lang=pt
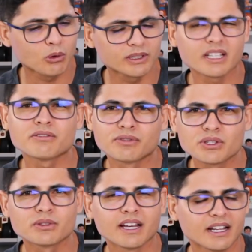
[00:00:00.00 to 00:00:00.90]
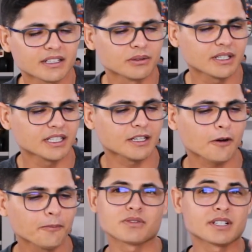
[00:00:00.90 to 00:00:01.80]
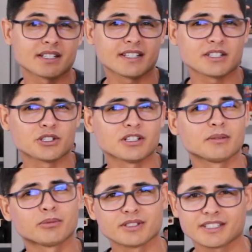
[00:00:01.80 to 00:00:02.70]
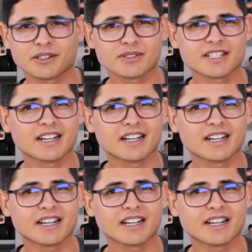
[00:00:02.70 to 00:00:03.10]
boa, tem vídeo dela aqui no canal, se você quiser assistir depois está nos